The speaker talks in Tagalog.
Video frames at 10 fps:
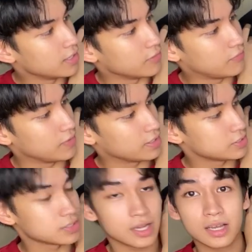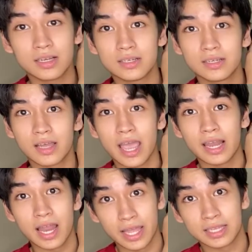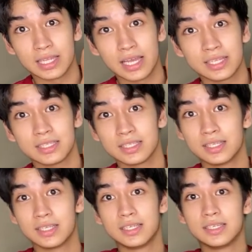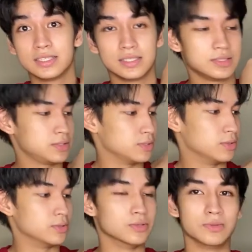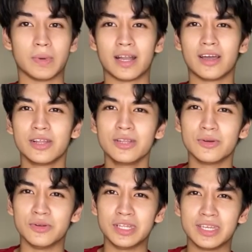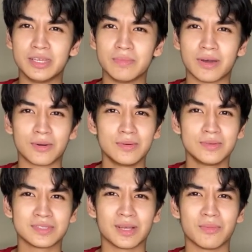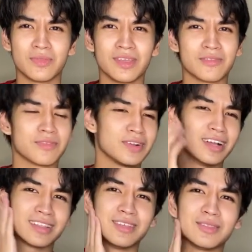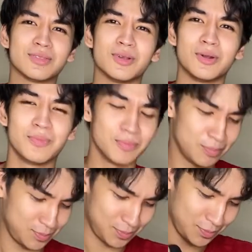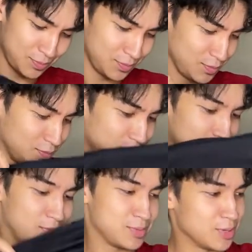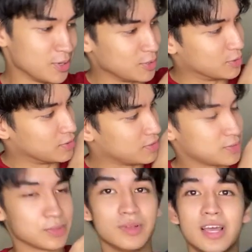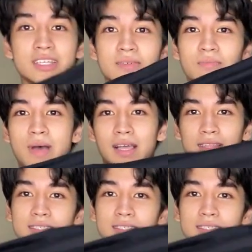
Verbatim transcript: effect siya. I like that. So, parang ano yun? Unigimaru? Something, I forgot the term. So, ayun. So, wala siyang back